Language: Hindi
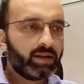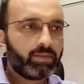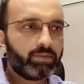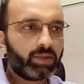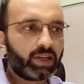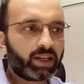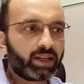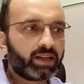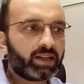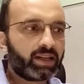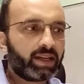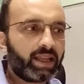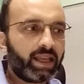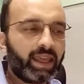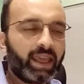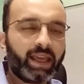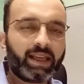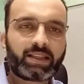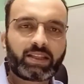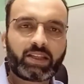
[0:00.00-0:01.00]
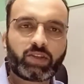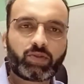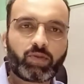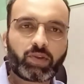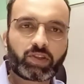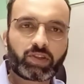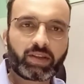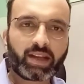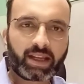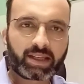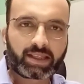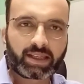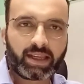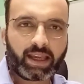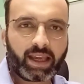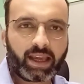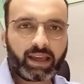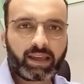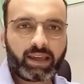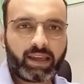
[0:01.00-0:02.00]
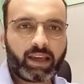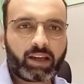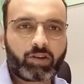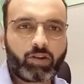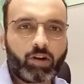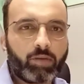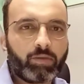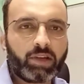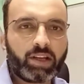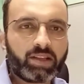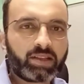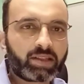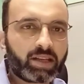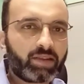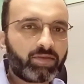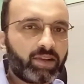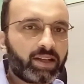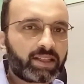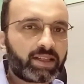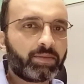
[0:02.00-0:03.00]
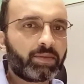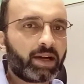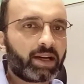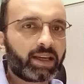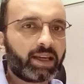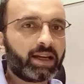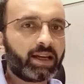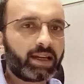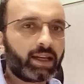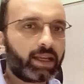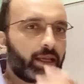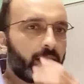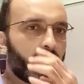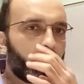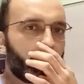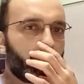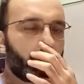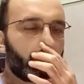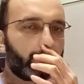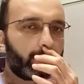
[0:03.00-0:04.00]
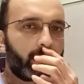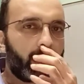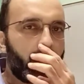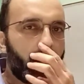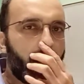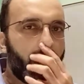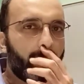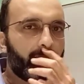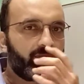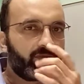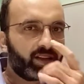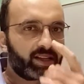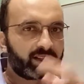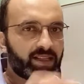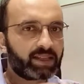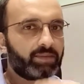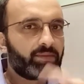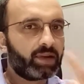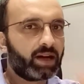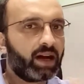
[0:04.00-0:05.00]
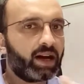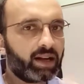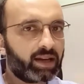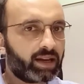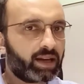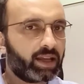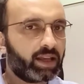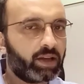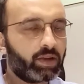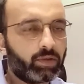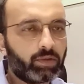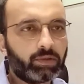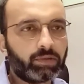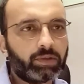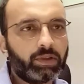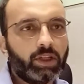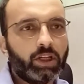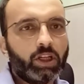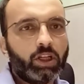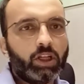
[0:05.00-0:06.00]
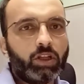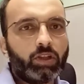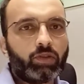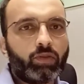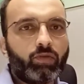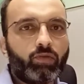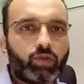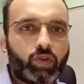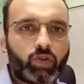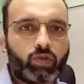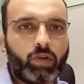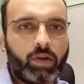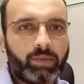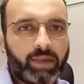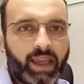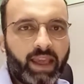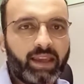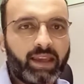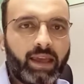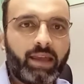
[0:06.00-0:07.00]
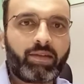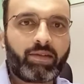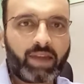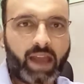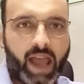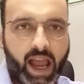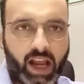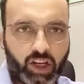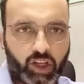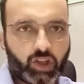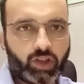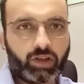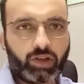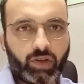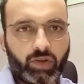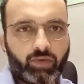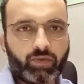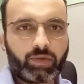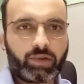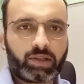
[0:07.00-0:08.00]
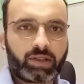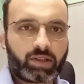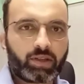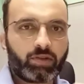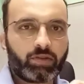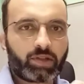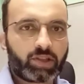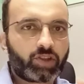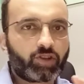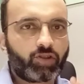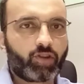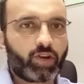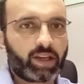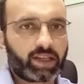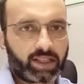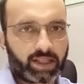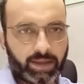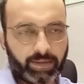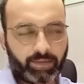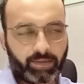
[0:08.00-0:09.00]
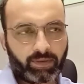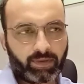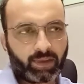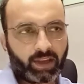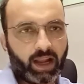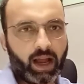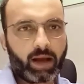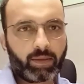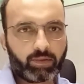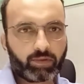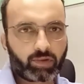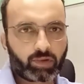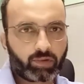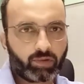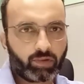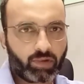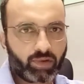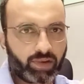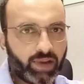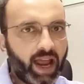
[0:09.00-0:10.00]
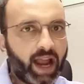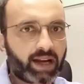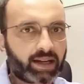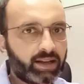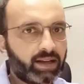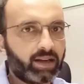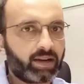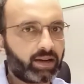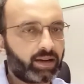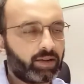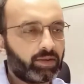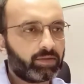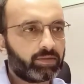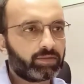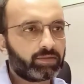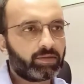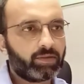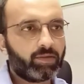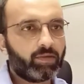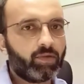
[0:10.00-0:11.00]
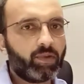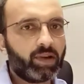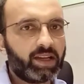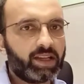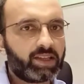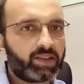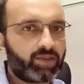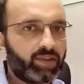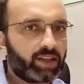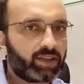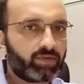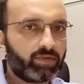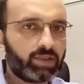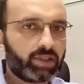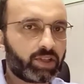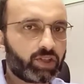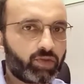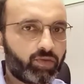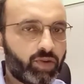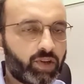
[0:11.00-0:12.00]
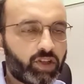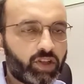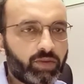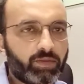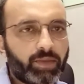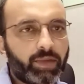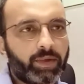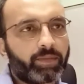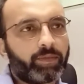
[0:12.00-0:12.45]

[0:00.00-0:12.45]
बट अगर एक सिचुएशन ऐसी है कि एक नॉर्मल इंसान वहाँ से भागेगा नहीं और आप वहाँ से भाग रहे हो तो उसको हम कहेंगे रिएक्शन टूवर्ड्स योर स्ट्रेस आप उसको रिएक्ट कर रहे हो वो वाली स्ट्रेसफुल सिचुएशन